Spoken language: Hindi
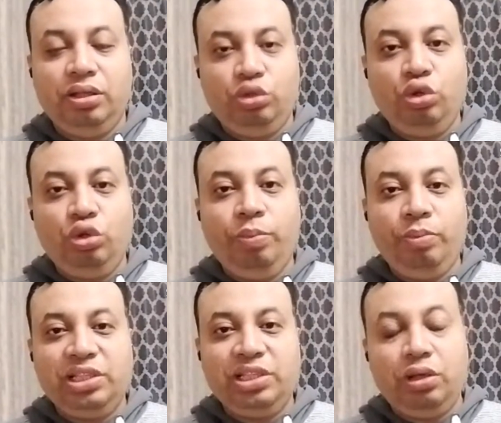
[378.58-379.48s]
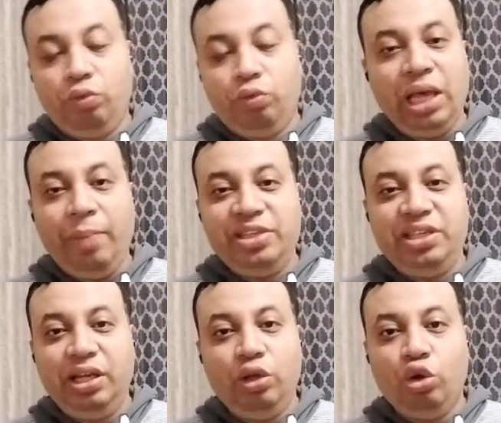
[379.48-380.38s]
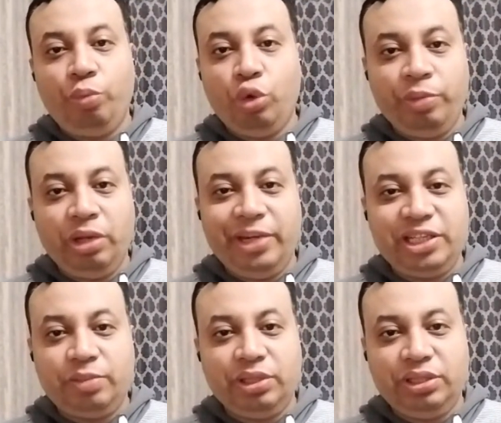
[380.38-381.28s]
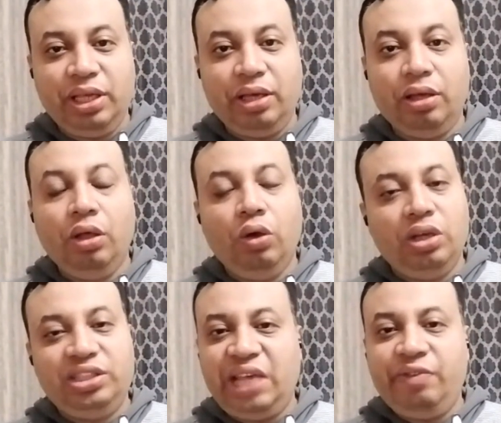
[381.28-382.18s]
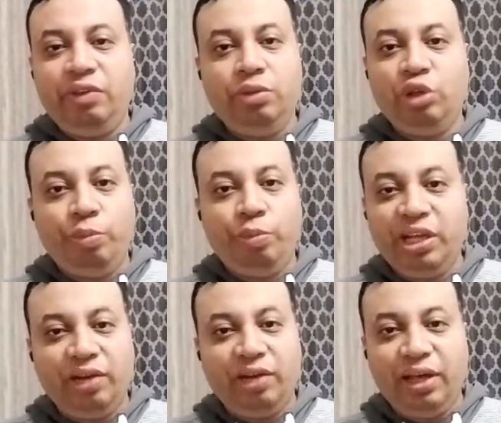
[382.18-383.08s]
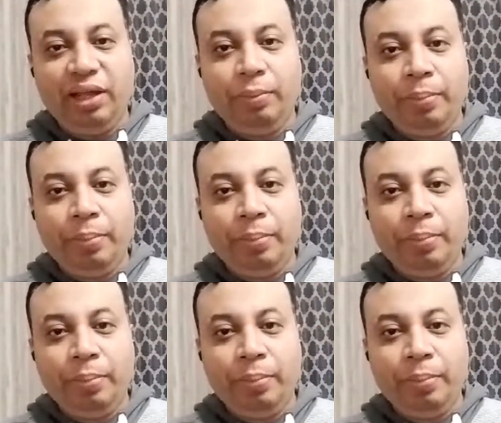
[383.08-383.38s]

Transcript: जो इनको मतलब वो है बेसिकली ओपनर बैट्समैन सही है स्वयं ही सब ओपन करवा रहे हैं